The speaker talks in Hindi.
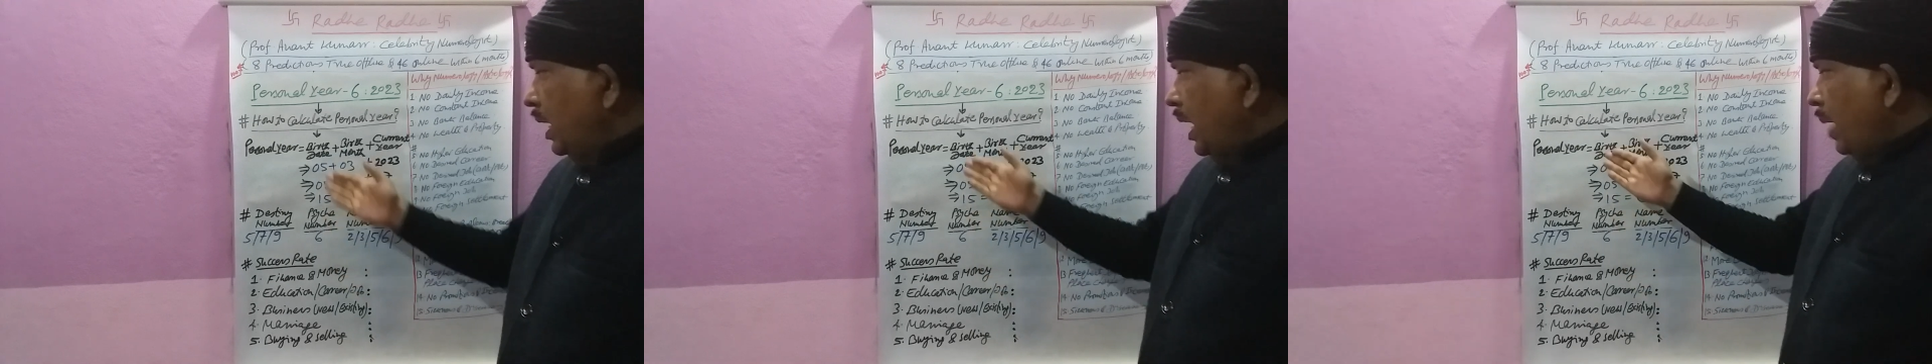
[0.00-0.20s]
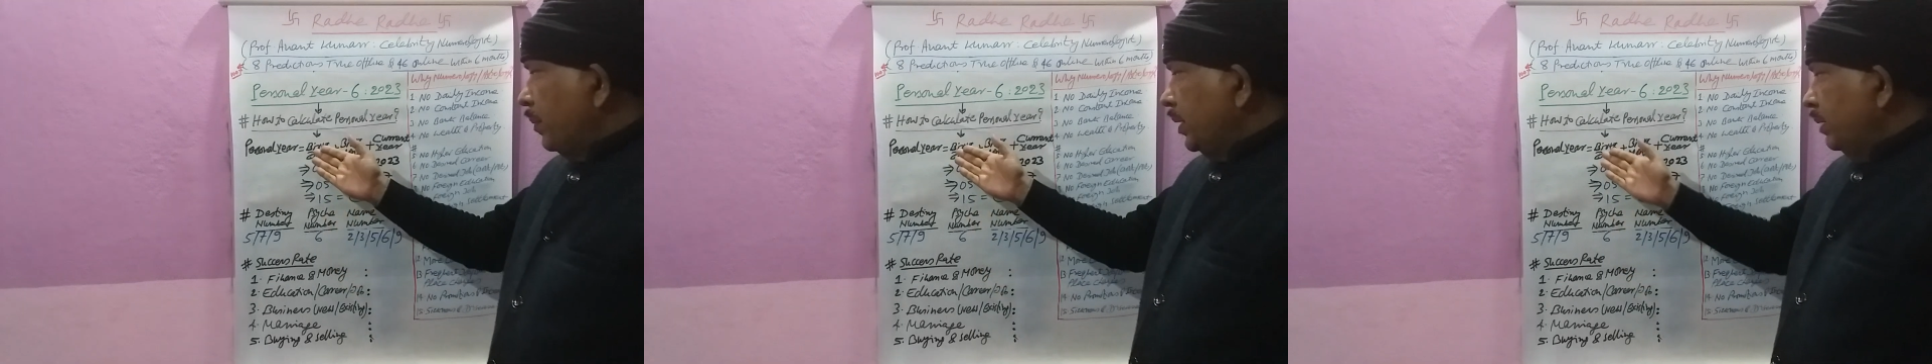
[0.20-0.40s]

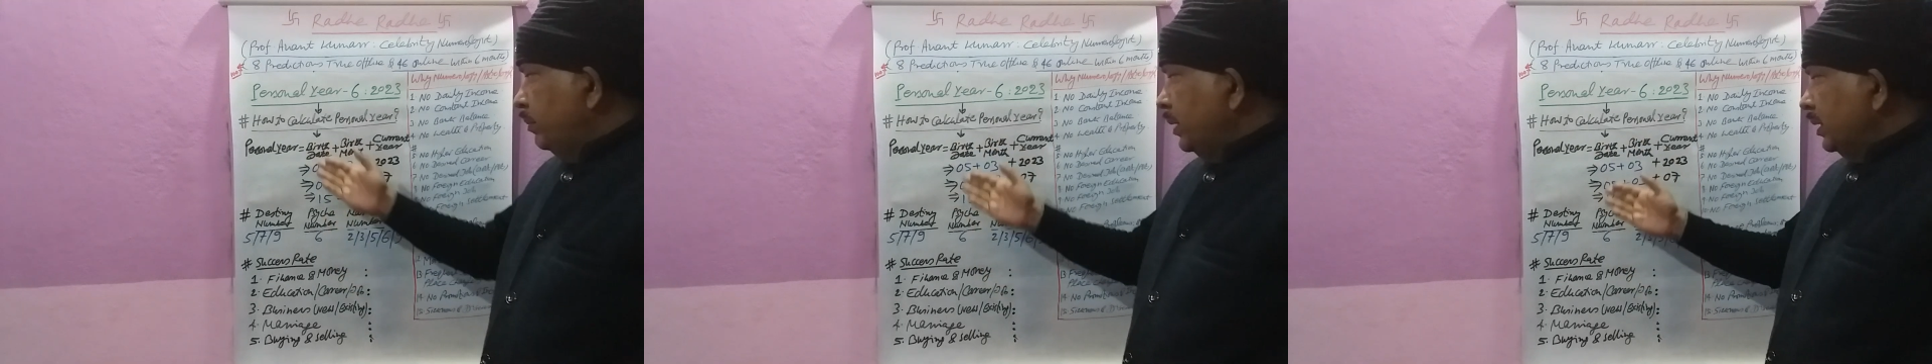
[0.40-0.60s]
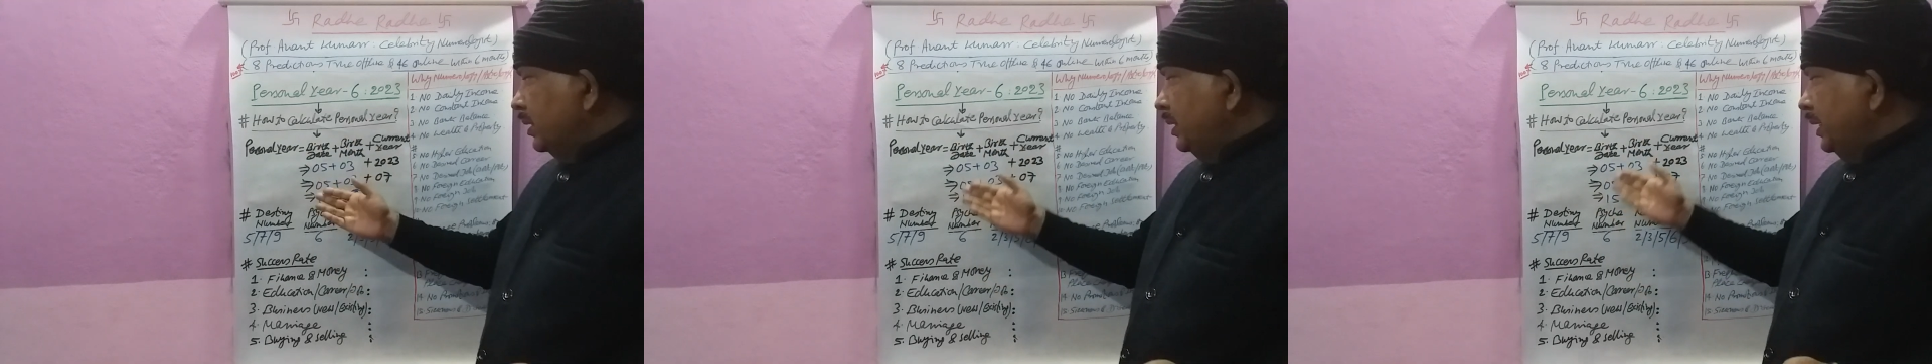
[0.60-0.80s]
आपका
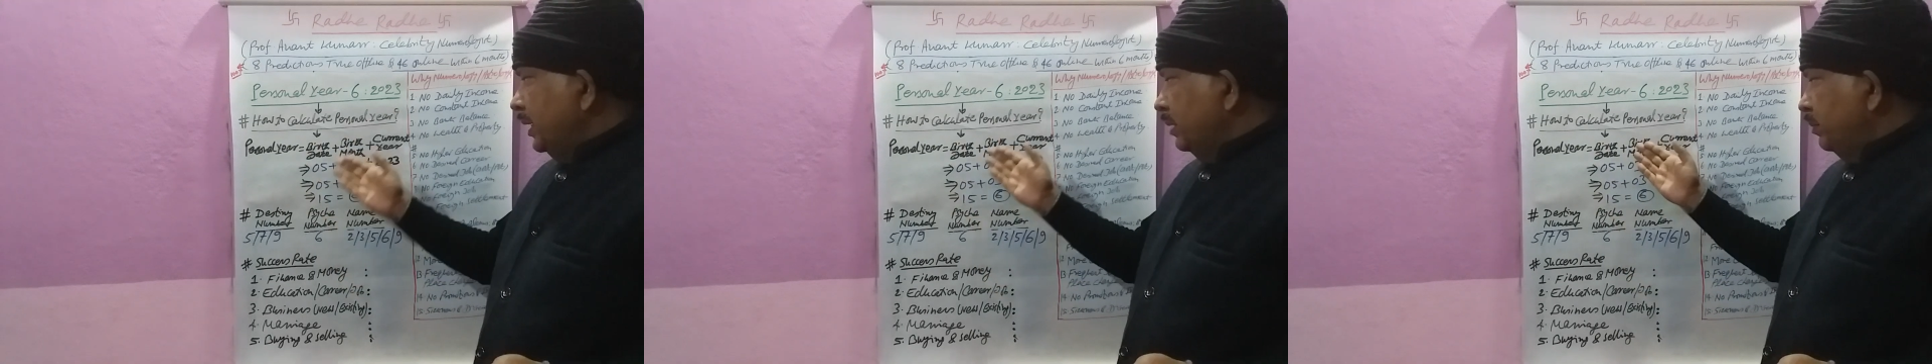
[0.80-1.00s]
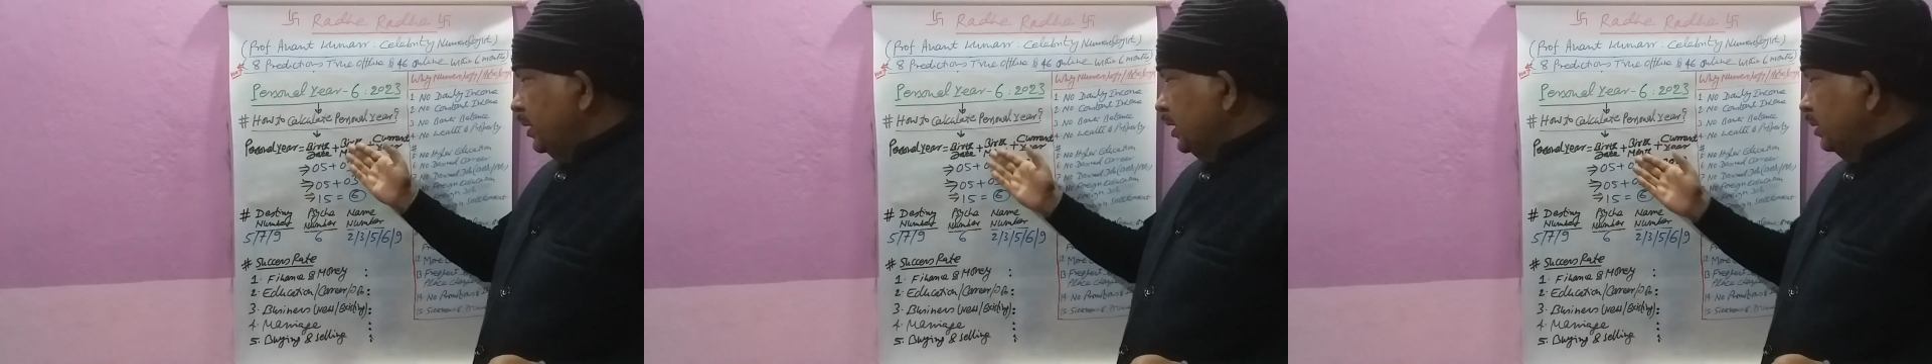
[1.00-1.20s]
बर्थ
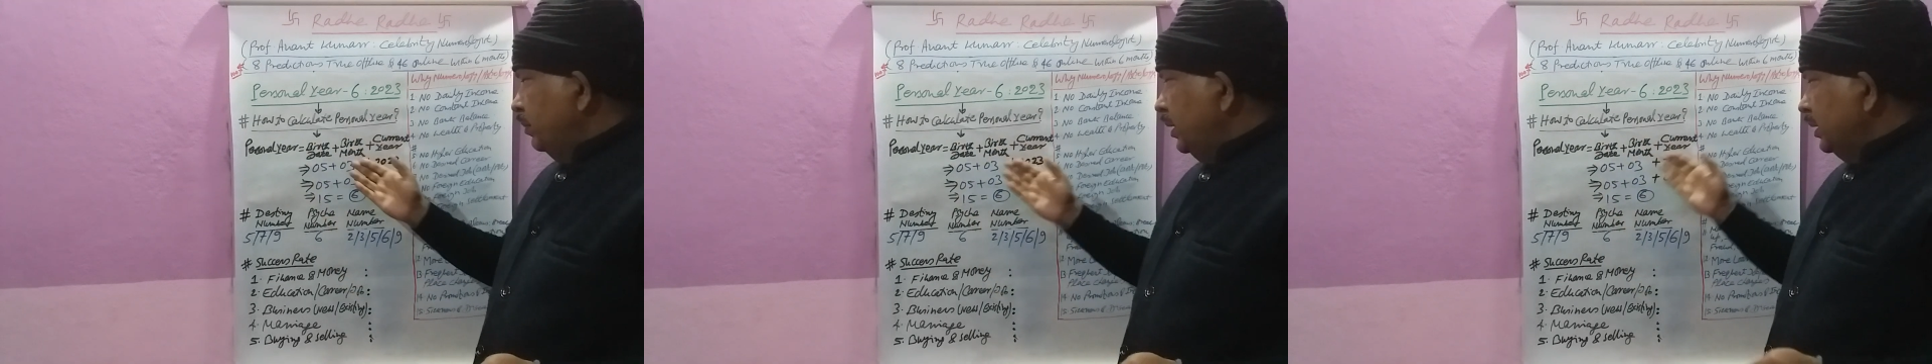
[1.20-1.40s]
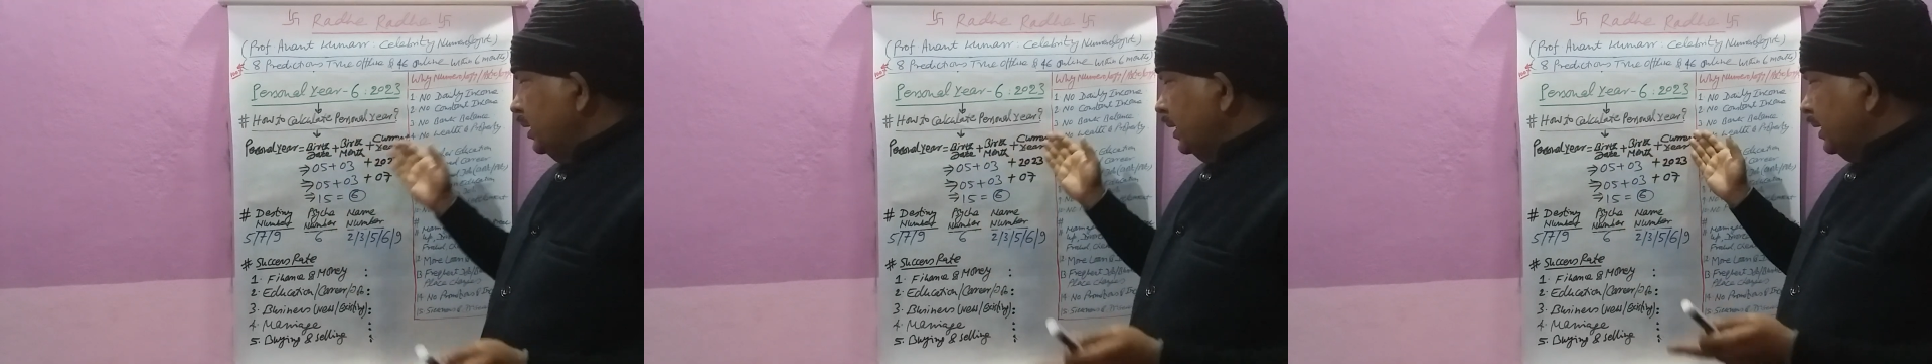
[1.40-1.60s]
डेट बर्थ मंथ